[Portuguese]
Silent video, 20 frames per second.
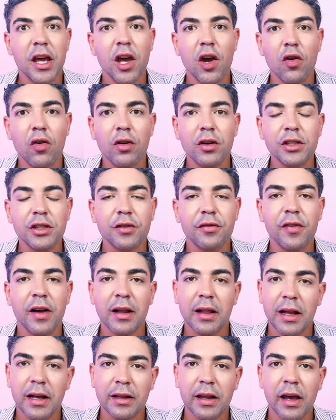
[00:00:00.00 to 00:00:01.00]
E hoje
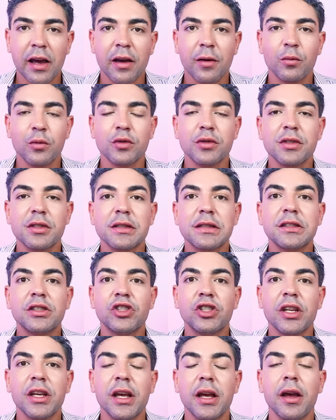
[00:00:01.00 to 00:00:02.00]
falaremos
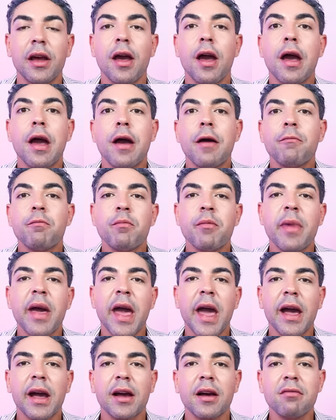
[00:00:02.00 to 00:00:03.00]
de
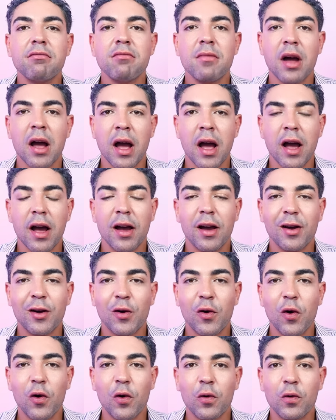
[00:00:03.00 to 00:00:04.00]
Meghan
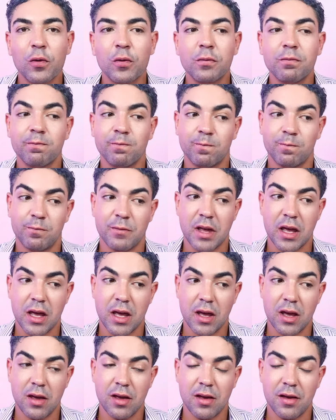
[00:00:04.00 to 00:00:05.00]
Markle
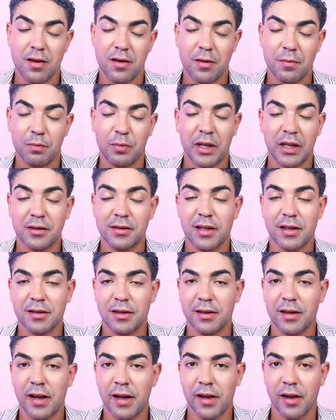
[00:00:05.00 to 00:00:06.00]
e
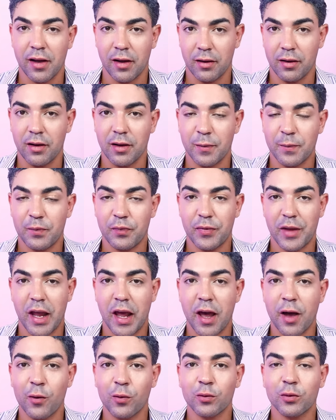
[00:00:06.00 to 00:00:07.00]
Princesa Diana.
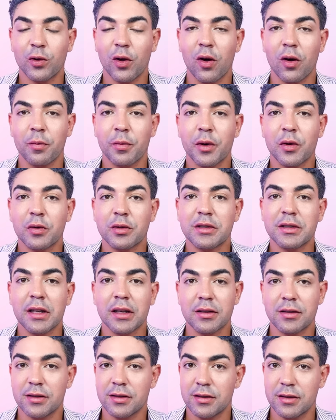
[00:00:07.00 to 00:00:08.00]
É um tópico
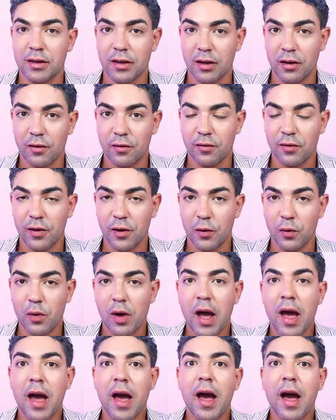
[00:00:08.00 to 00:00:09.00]
sensível,